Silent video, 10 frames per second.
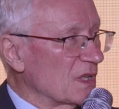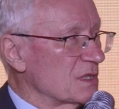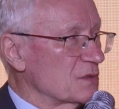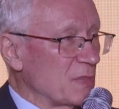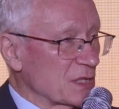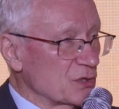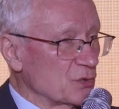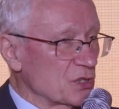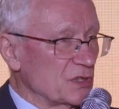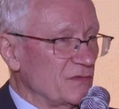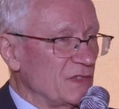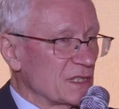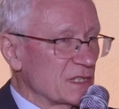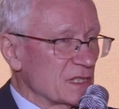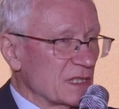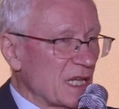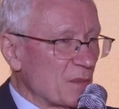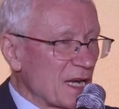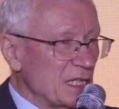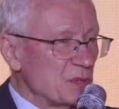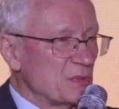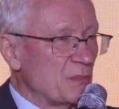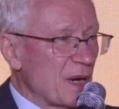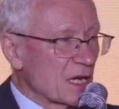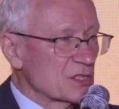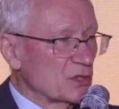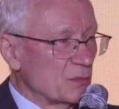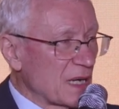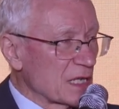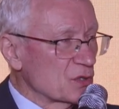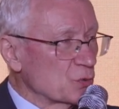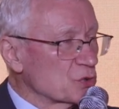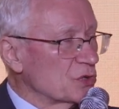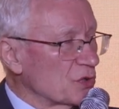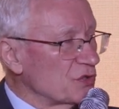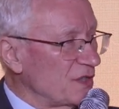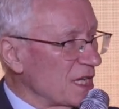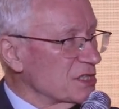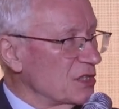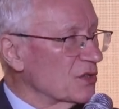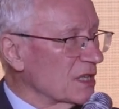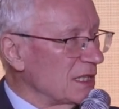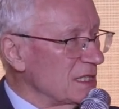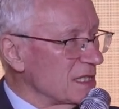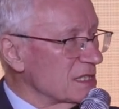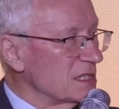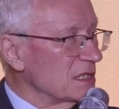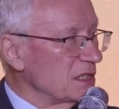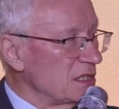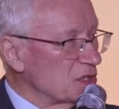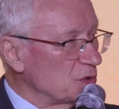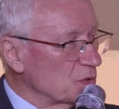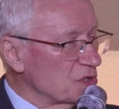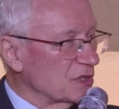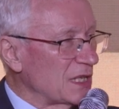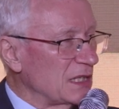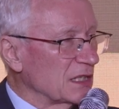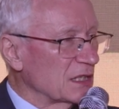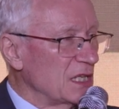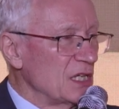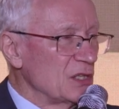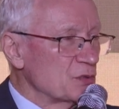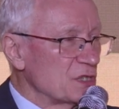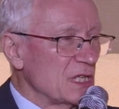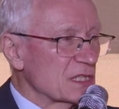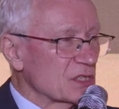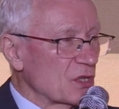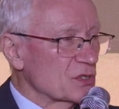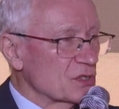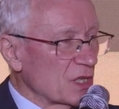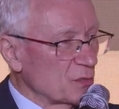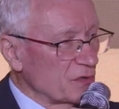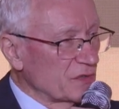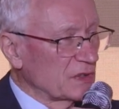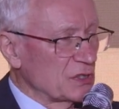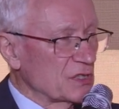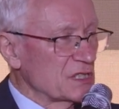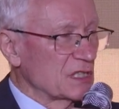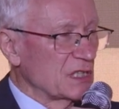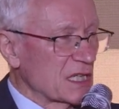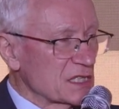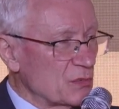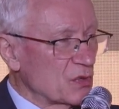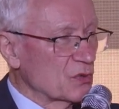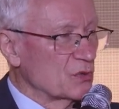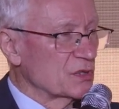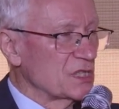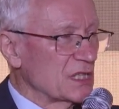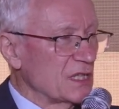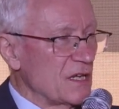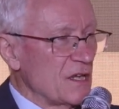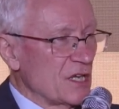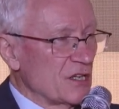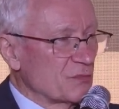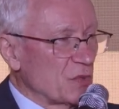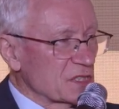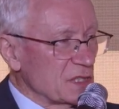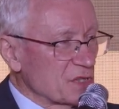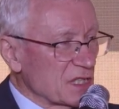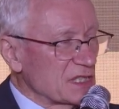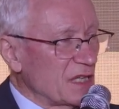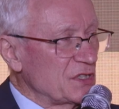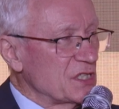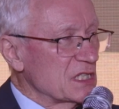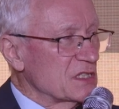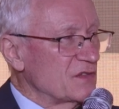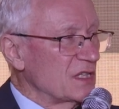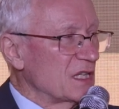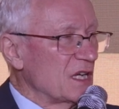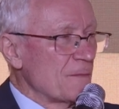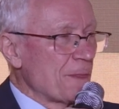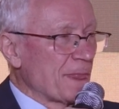To jest bardzo dużo, więc nabraliśmy bardzo, bardzo dużo doświadczeń organizacyjnych, instytucjonalnych. Już nie jest to, co jak było w 2011 roku, gdzie w polskim przedstawicielstwie